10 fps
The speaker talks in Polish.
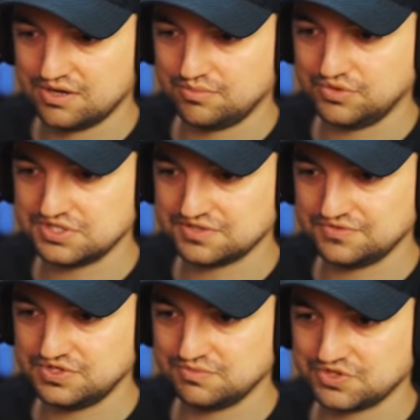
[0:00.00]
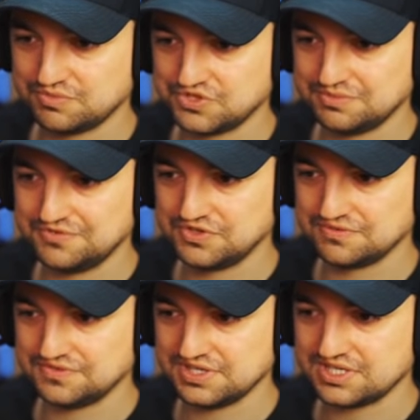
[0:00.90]
póki co widzimy, że możemy w
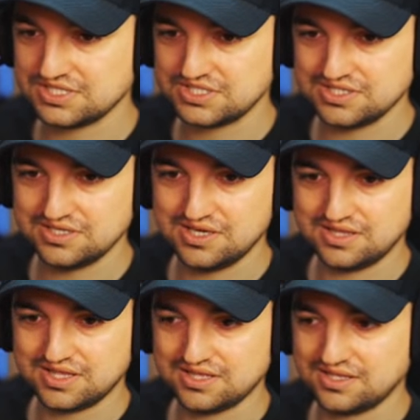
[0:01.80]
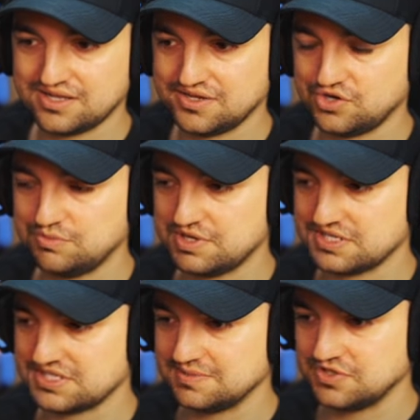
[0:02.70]
nią wjechać i ten
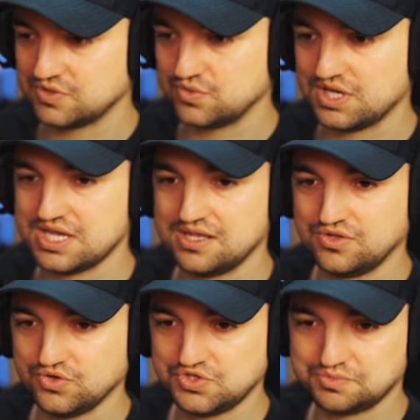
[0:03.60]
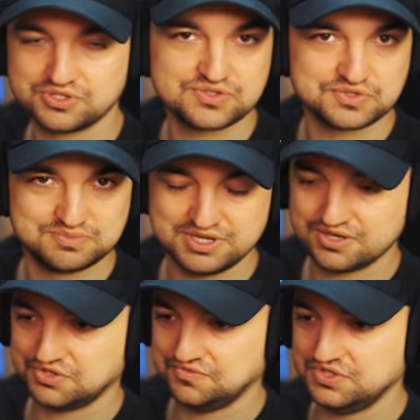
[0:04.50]
krajobraz nam się tutaj dość mocno
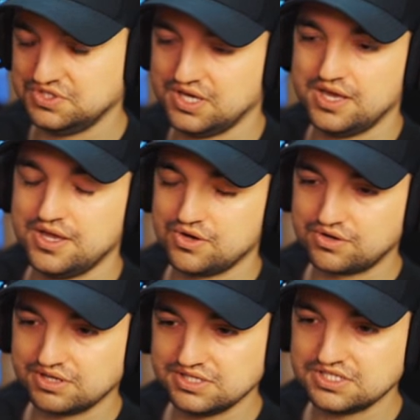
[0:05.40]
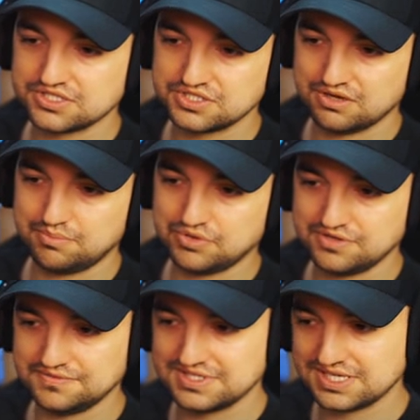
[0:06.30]
zmienia. Oczywiście ogranicza się
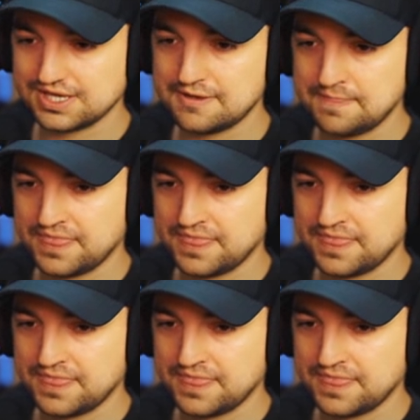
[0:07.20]
pole widzenia.